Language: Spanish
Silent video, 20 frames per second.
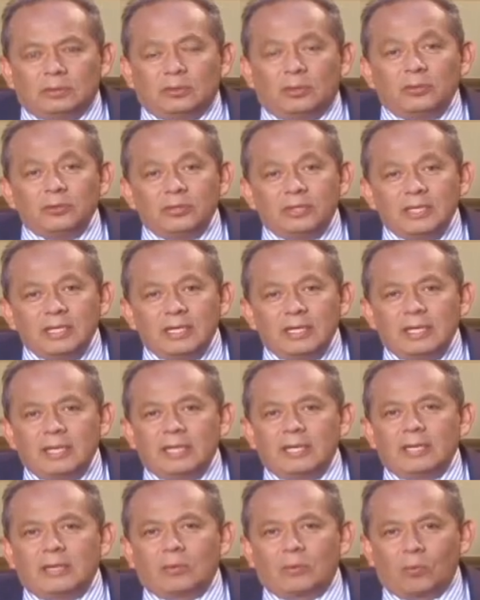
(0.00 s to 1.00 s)

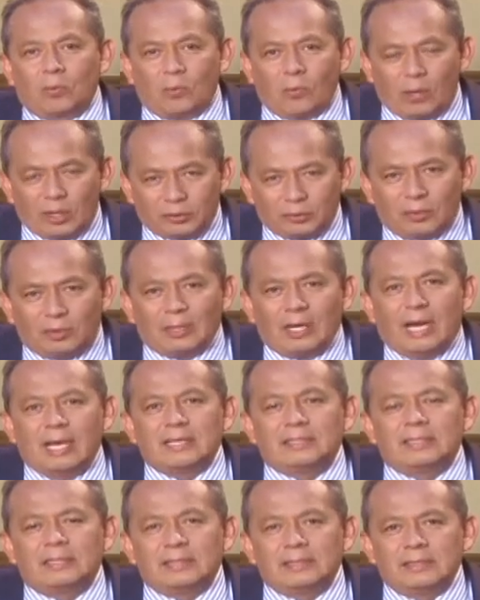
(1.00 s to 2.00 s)
contiene cuatro
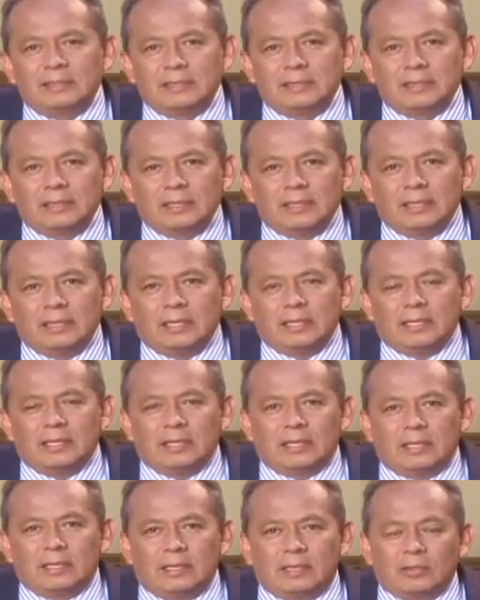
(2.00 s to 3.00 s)
clases
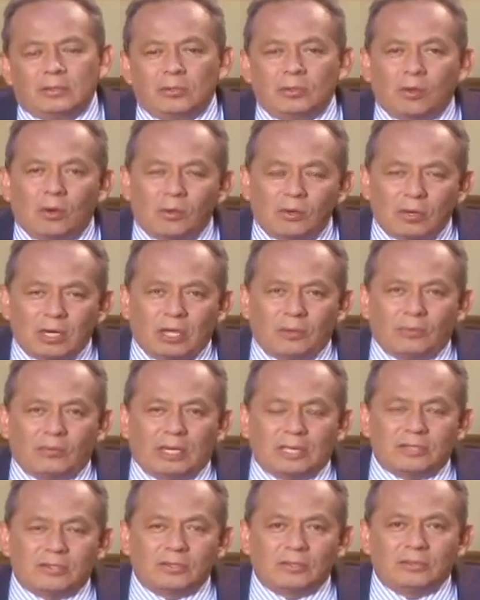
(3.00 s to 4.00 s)
con la
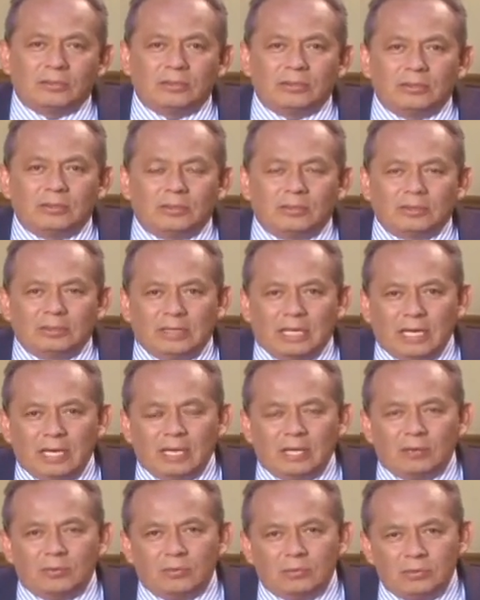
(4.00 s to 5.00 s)
duración
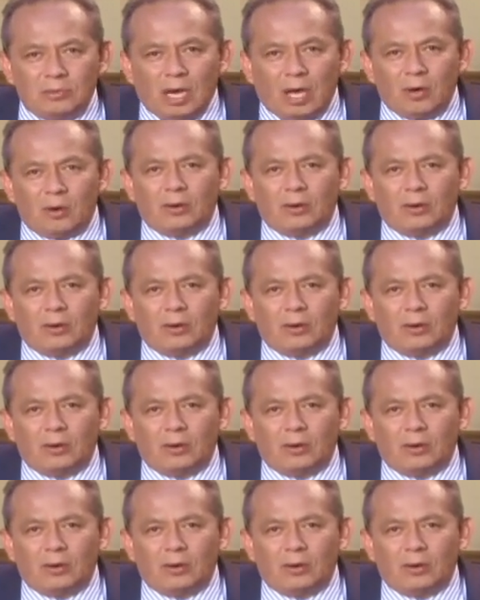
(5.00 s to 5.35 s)
de una